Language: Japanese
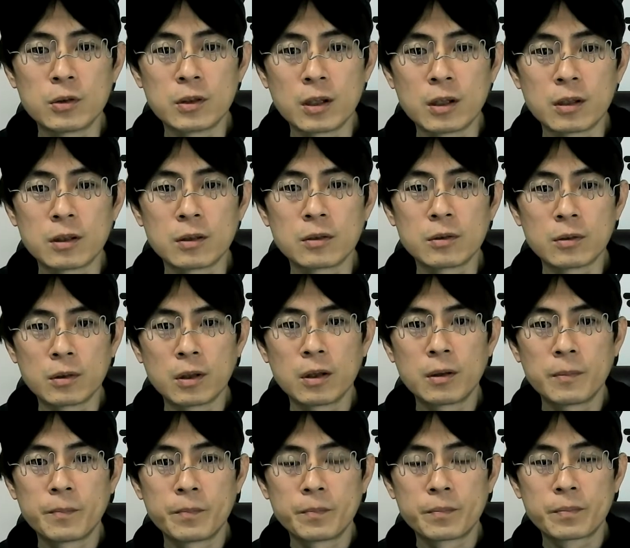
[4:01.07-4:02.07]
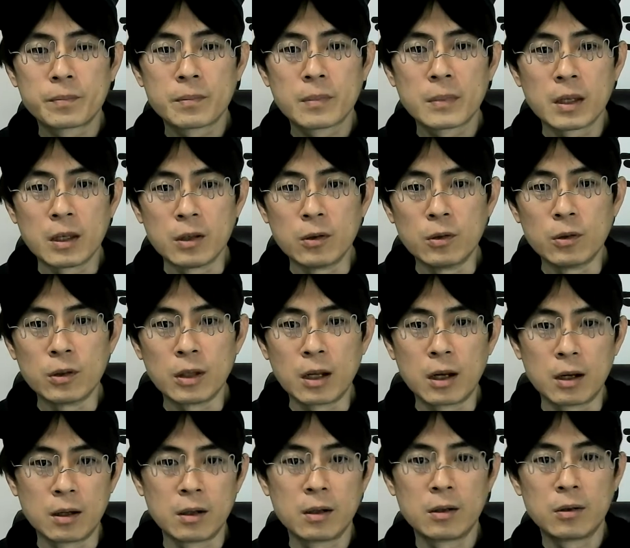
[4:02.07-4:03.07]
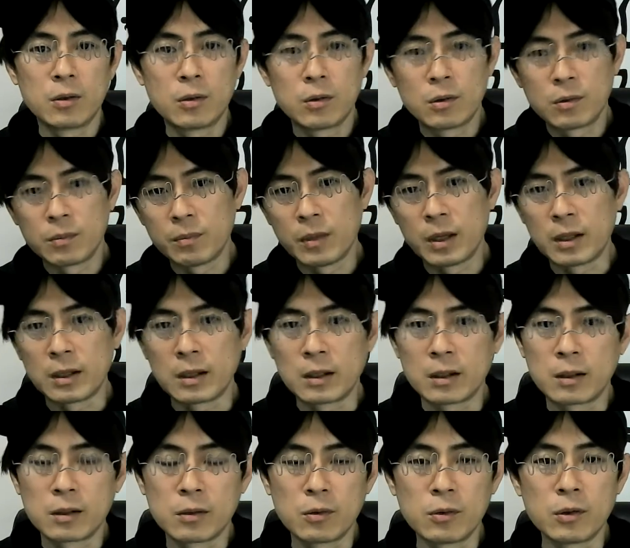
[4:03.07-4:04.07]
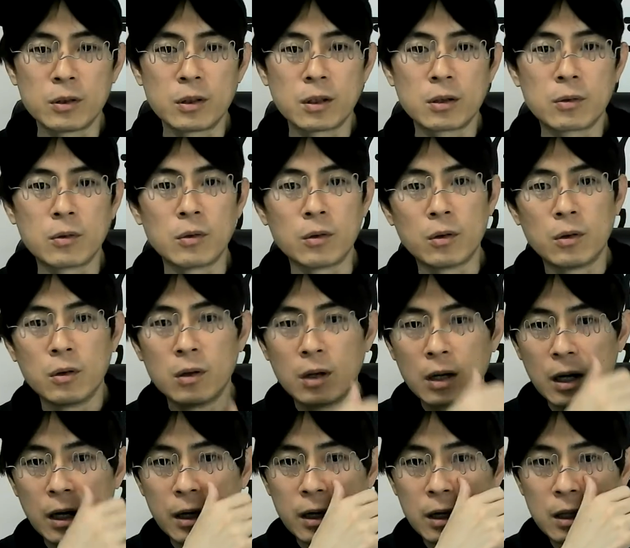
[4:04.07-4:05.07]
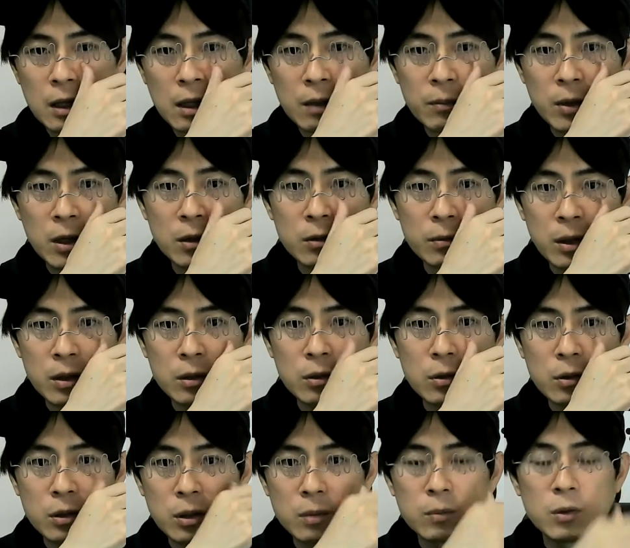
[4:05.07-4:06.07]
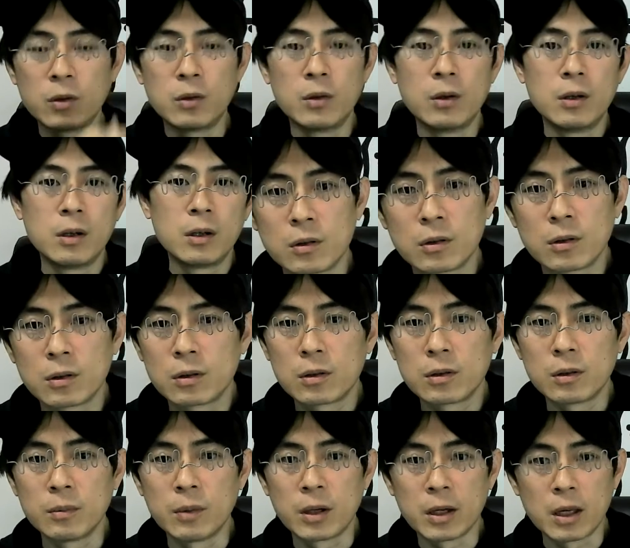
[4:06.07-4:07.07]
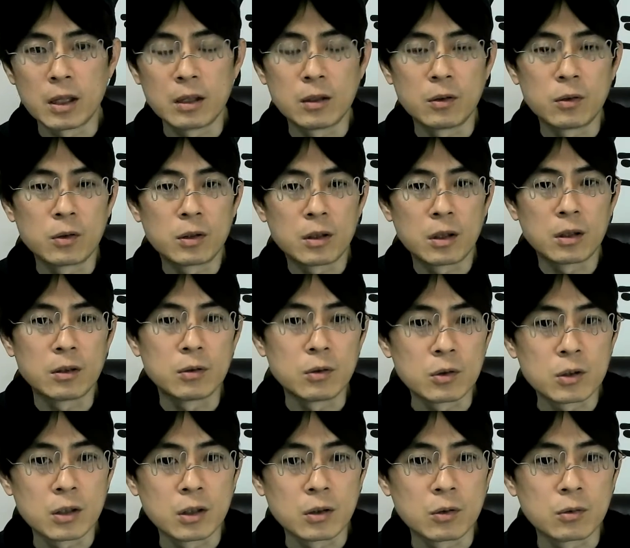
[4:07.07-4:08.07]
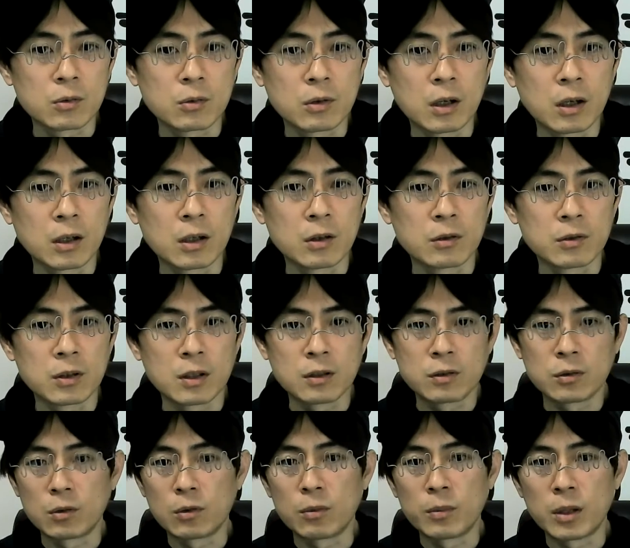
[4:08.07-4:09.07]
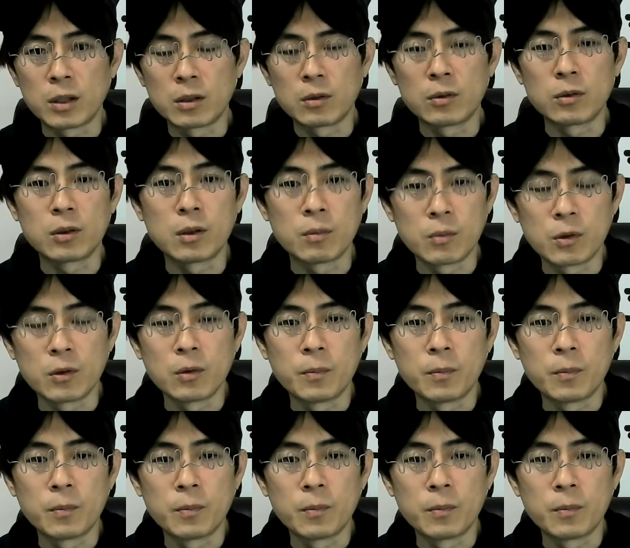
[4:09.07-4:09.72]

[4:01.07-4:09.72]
なんですよね。いろんな面において、この流行り病の面においても、今現に起きているロシアとウクライナの戦争の面においても、